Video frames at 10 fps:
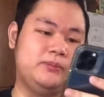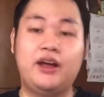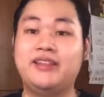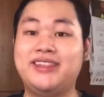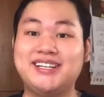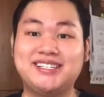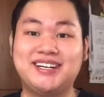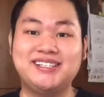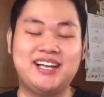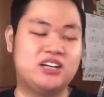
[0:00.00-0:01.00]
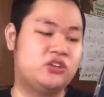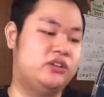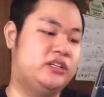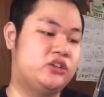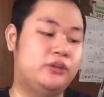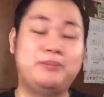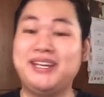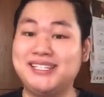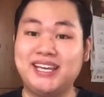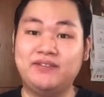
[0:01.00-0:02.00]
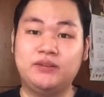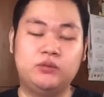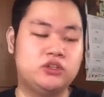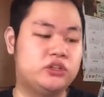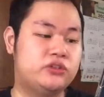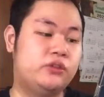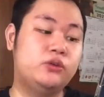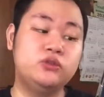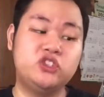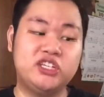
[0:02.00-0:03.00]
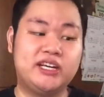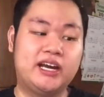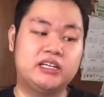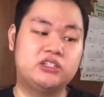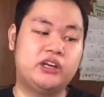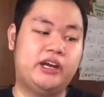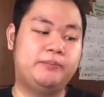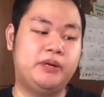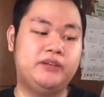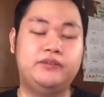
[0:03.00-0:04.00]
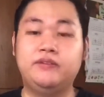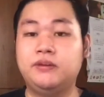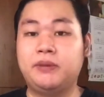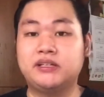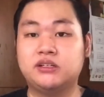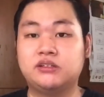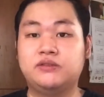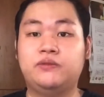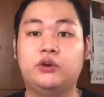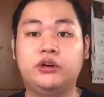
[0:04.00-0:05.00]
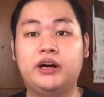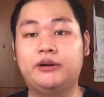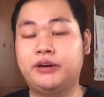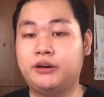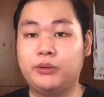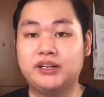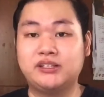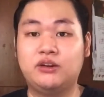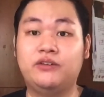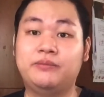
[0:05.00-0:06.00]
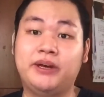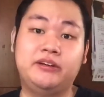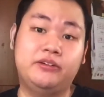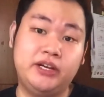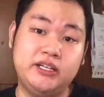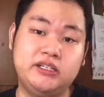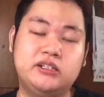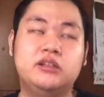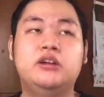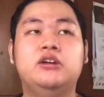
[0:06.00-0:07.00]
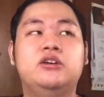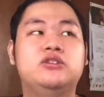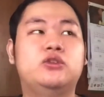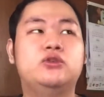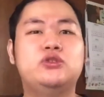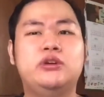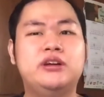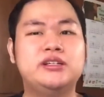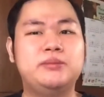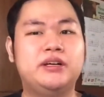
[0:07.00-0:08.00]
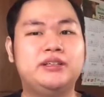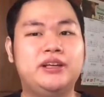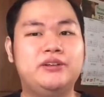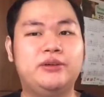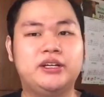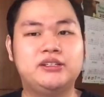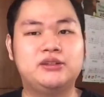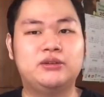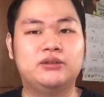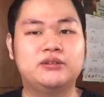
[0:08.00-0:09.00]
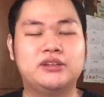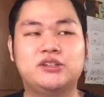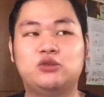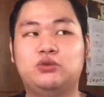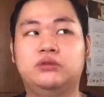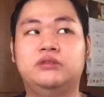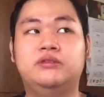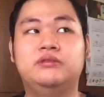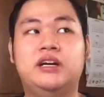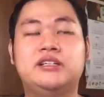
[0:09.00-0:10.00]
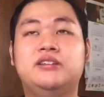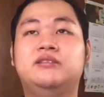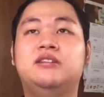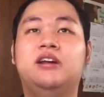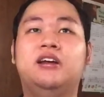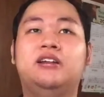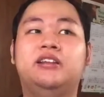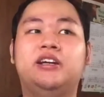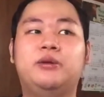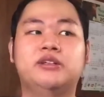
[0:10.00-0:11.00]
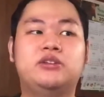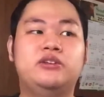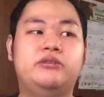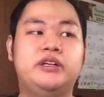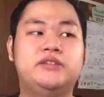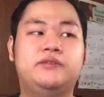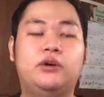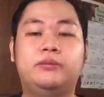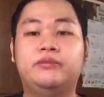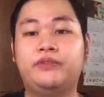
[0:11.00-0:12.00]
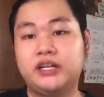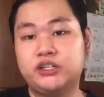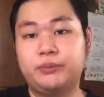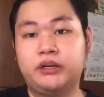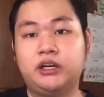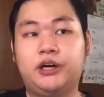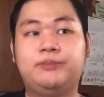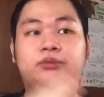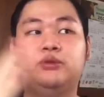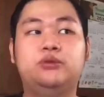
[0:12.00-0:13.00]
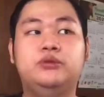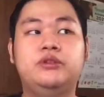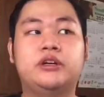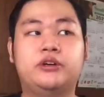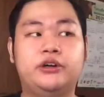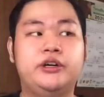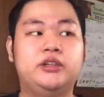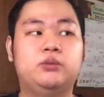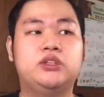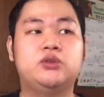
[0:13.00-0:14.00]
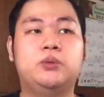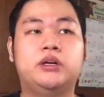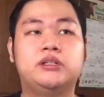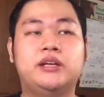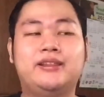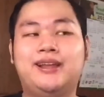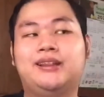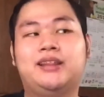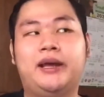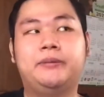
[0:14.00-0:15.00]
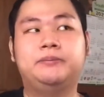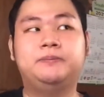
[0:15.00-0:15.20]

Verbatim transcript: Next transaction is on May 7, which was through GCash. I paid 50 pesos for a request of my grades. So, gusto ko lang kasi makita yung grades ko sa school. As in, request requesting grades from freshman up to the current, which was at that time,